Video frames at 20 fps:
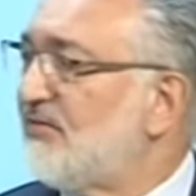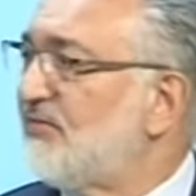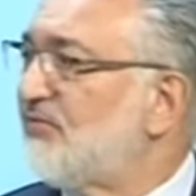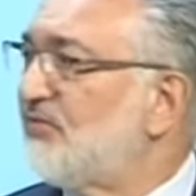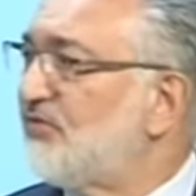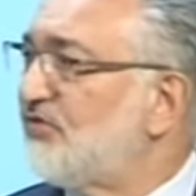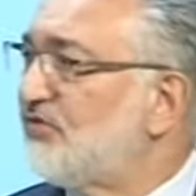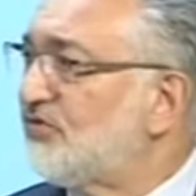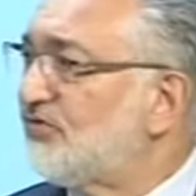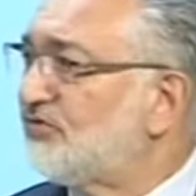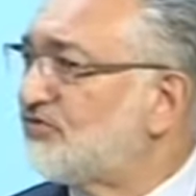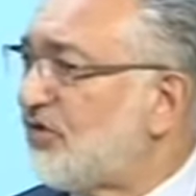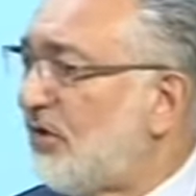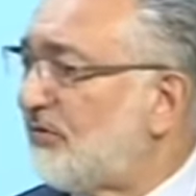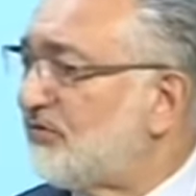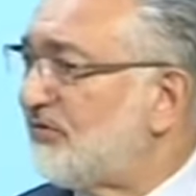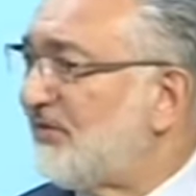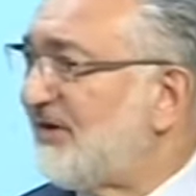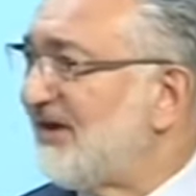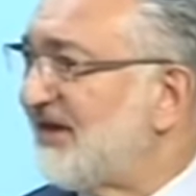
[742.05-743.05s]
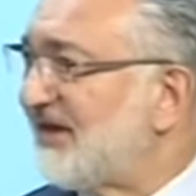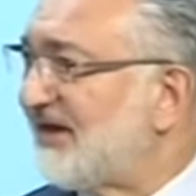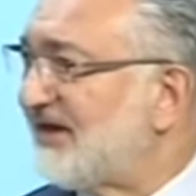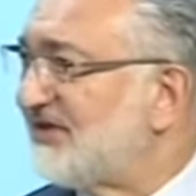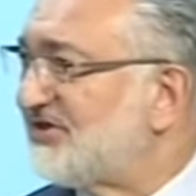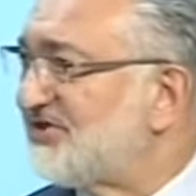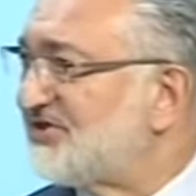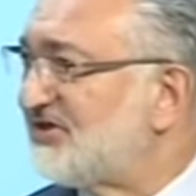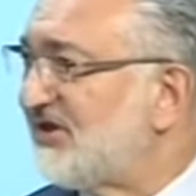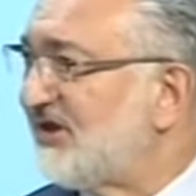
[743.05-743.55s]
bu topluma
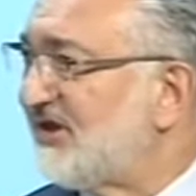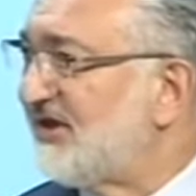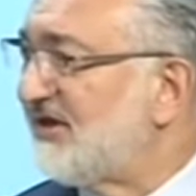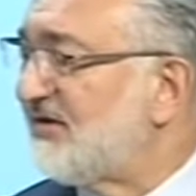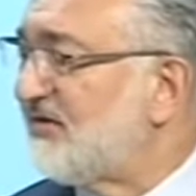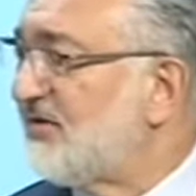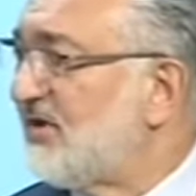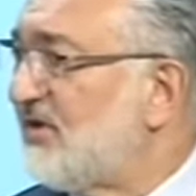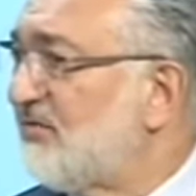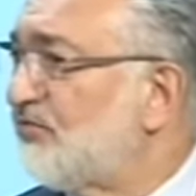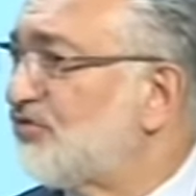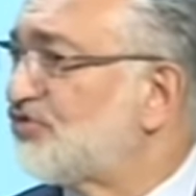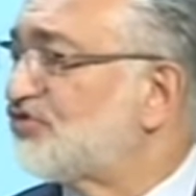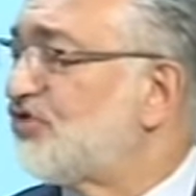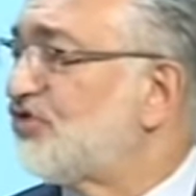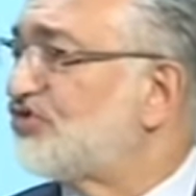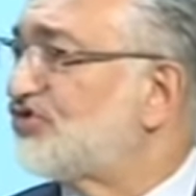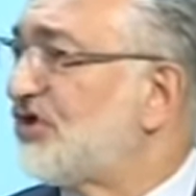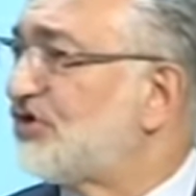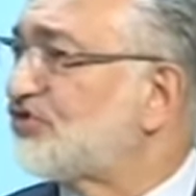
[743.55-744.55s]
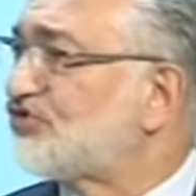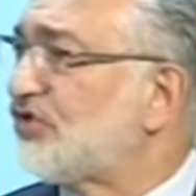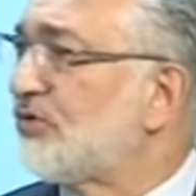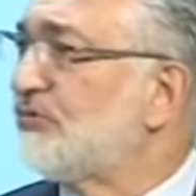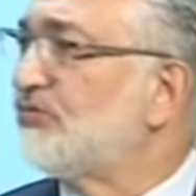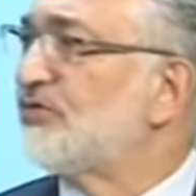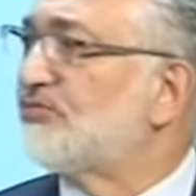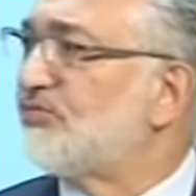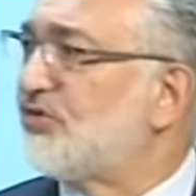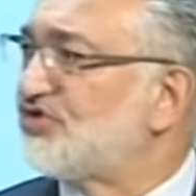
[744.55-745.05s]
yaralı işleri, bu sosyal
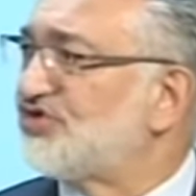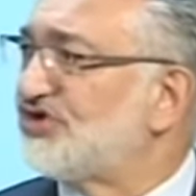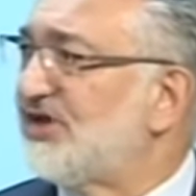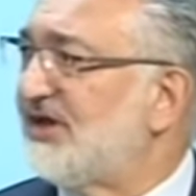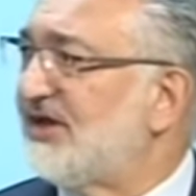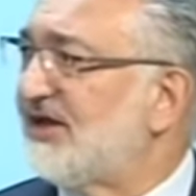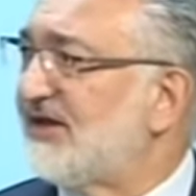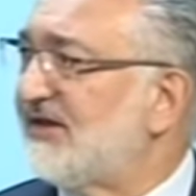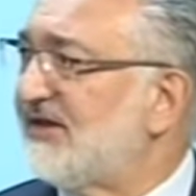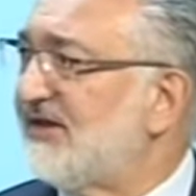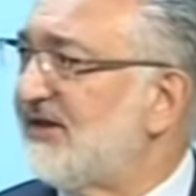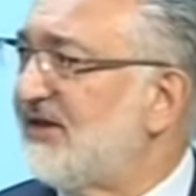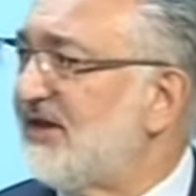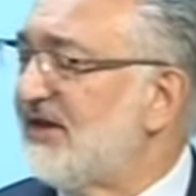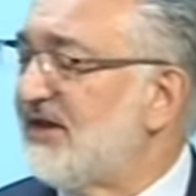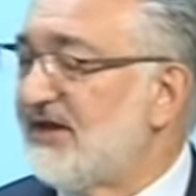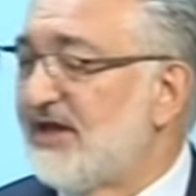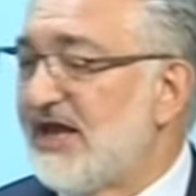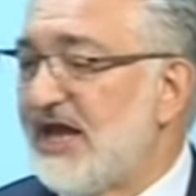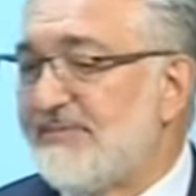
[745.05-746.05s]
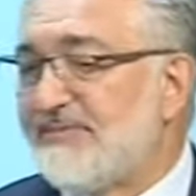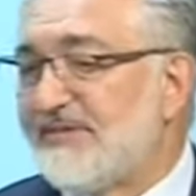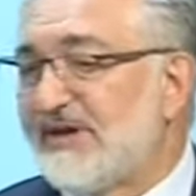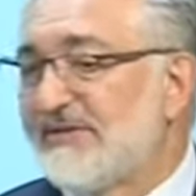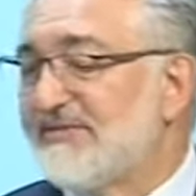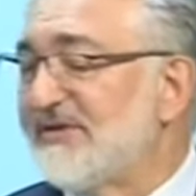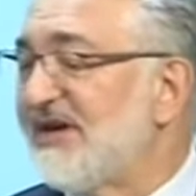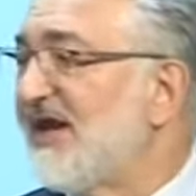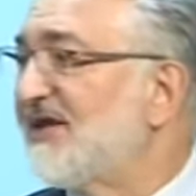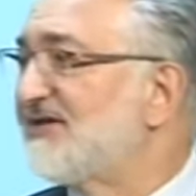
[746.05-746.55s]
sorumluluk projelerini hep
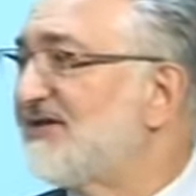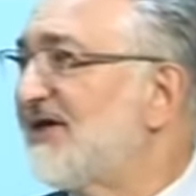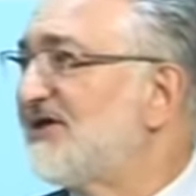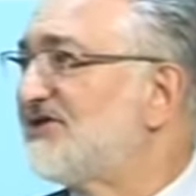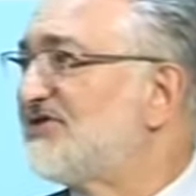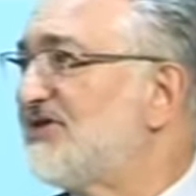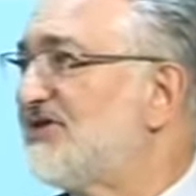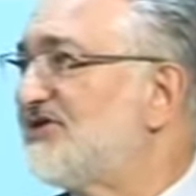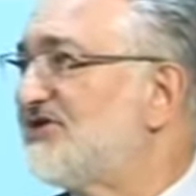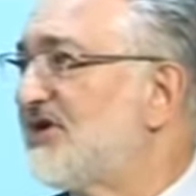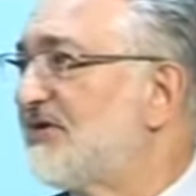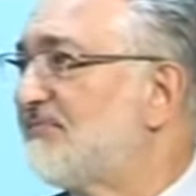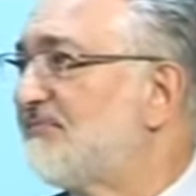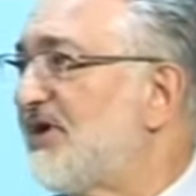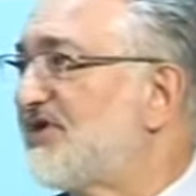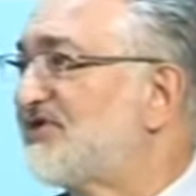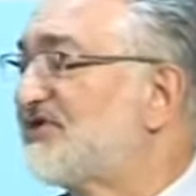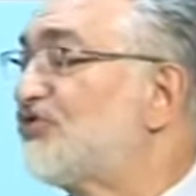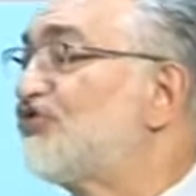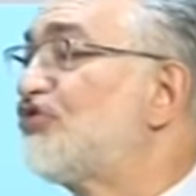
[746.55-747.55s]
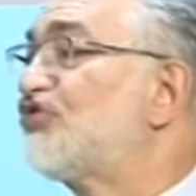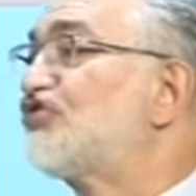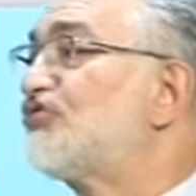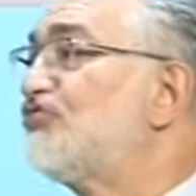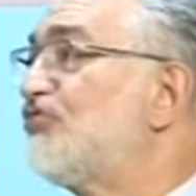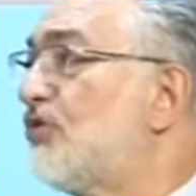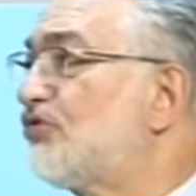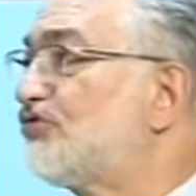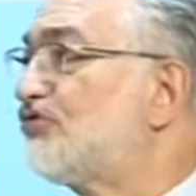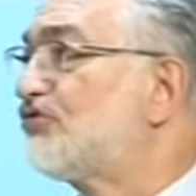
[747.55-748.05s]
beraber hayata geçirecek. Başka çözüm
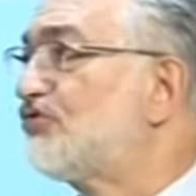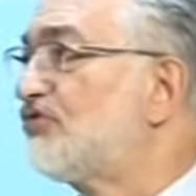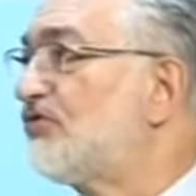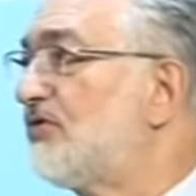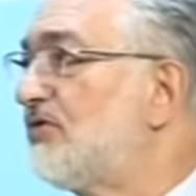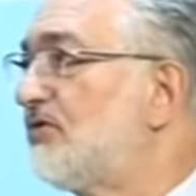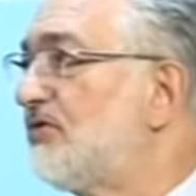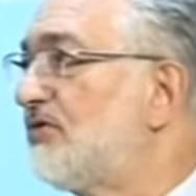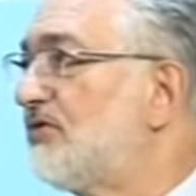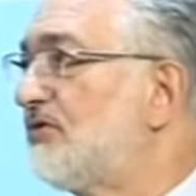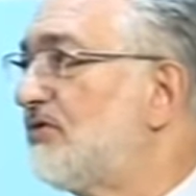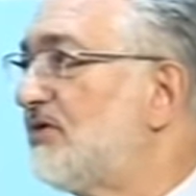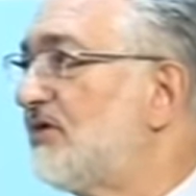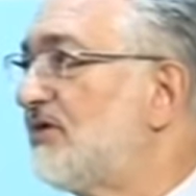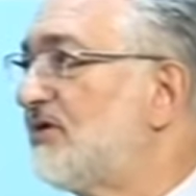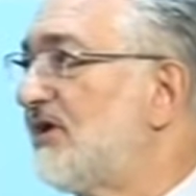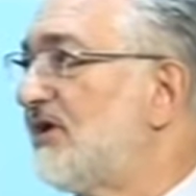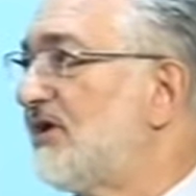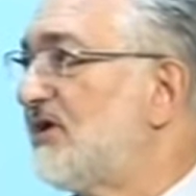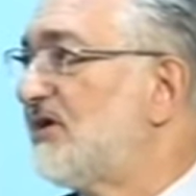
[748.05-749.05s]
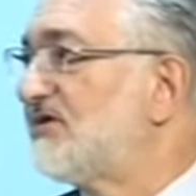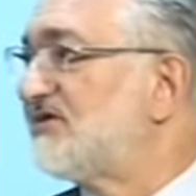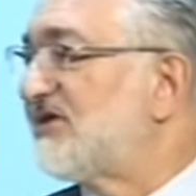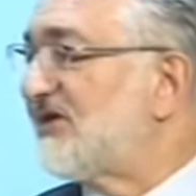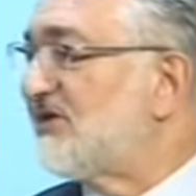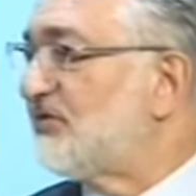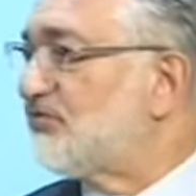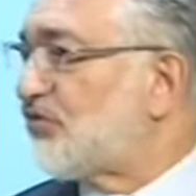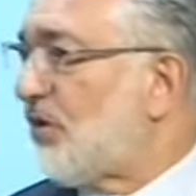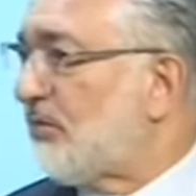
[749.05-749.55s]
yoktur. Evet,
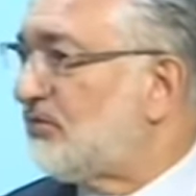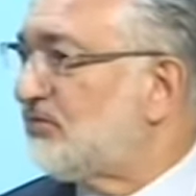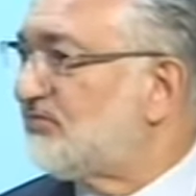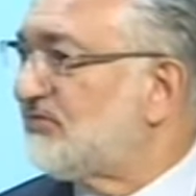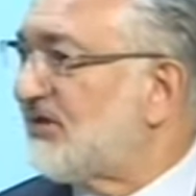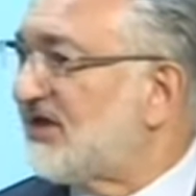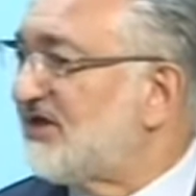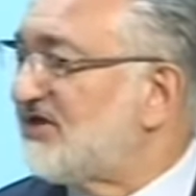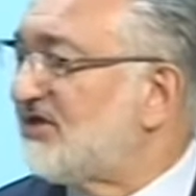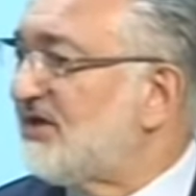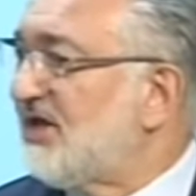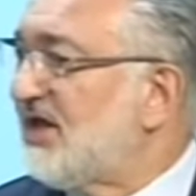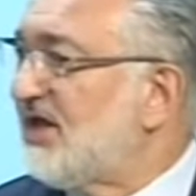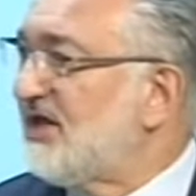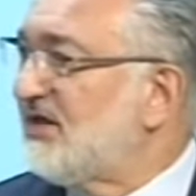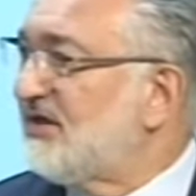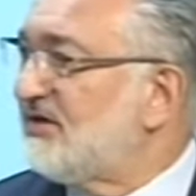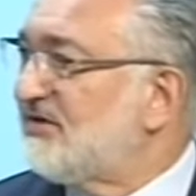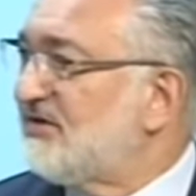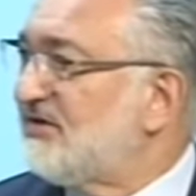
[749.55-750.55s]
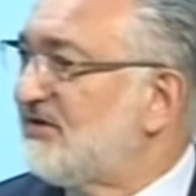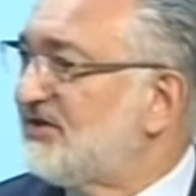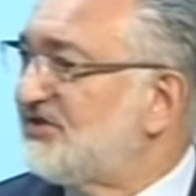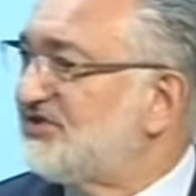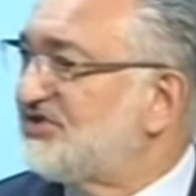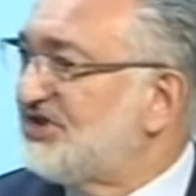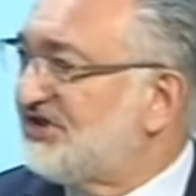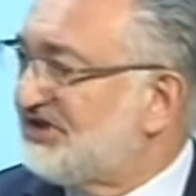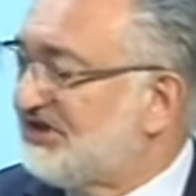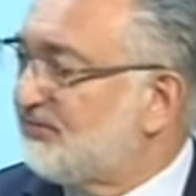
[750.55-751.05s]
Zaten toplumdaki e,
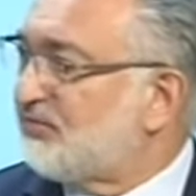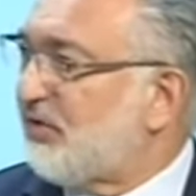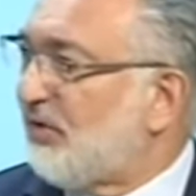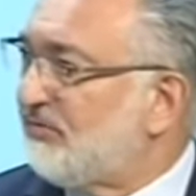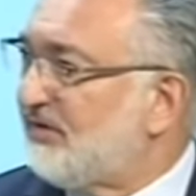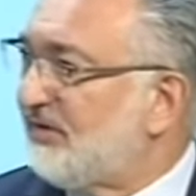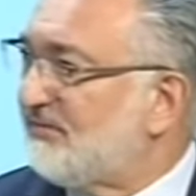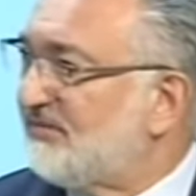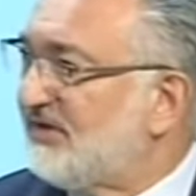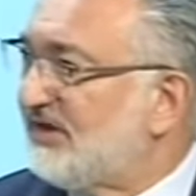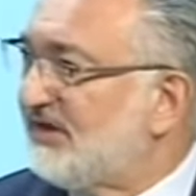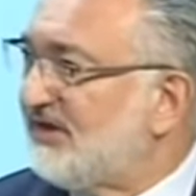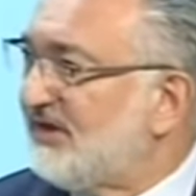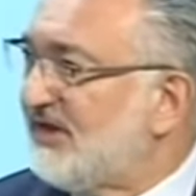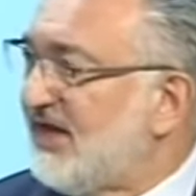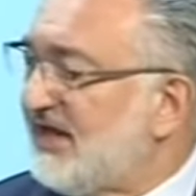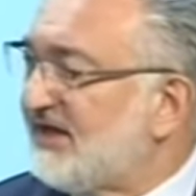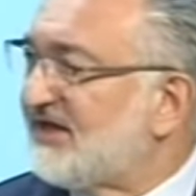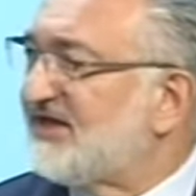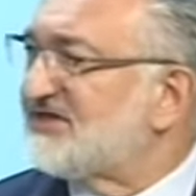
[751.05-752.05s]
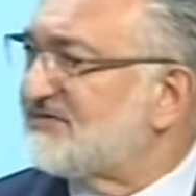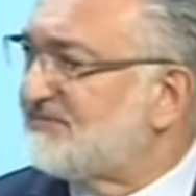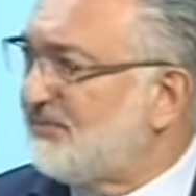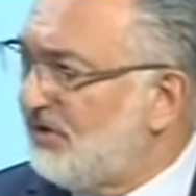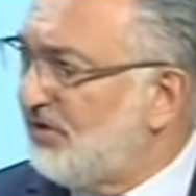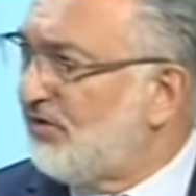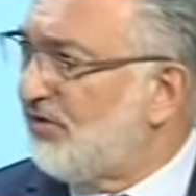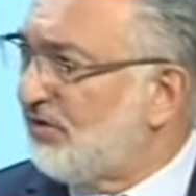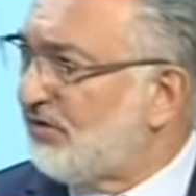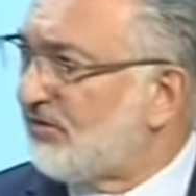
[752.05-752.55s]
ciddi problemleri herkes
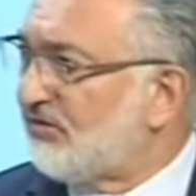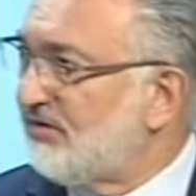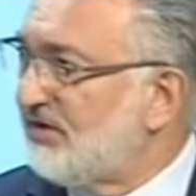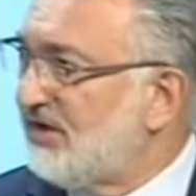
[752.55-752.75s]
biliyor.